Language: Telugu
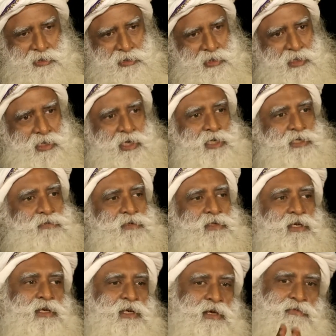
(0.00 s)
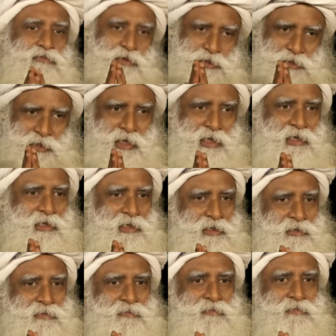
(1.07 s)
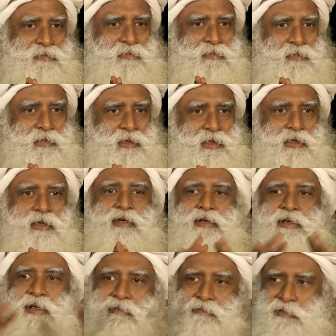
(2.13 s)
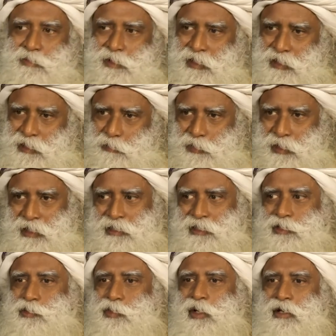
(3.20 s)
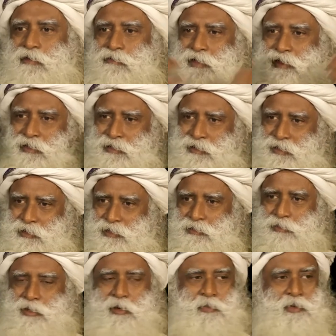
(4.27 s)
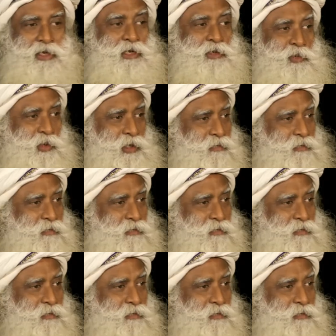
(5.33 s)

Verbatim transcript: పద్ధతి అది కాదు అదృష్టవశాత్తు ఇక్కడ ఎవరికి ఏది కావాలంటే అది ఆచరించవచ్చు ఏది కావాలంటే